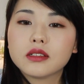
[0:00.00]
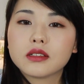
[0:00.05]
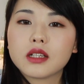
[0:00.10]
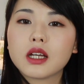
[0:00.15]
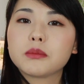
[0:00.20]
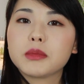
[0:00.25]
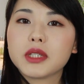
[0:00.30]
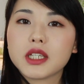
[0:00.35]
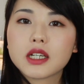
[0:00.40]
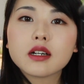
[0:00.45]

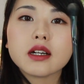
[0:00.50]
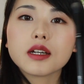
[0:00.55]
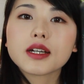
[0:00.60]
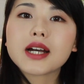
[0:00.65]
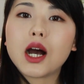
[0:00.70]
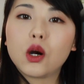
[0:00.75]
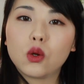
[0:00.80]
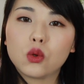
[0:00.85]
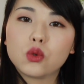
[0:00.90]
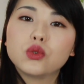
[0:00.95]
那你可以
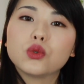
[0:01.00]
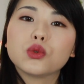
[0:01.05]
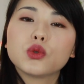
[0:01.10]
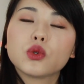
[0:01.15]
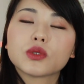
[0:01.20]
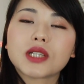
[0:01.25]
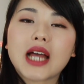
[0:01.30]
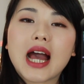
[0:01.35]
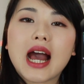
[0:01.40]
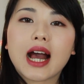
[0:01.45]
考虑用
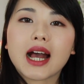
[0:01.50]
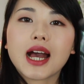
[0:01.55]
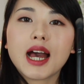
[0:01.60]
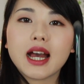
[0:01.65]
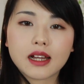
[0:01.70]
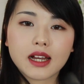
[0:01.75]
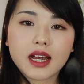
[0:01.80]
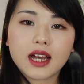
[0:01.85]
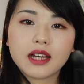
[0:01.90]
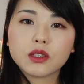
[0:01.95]
用它
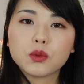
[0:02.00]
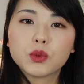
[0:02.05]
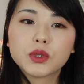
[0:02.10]
看看，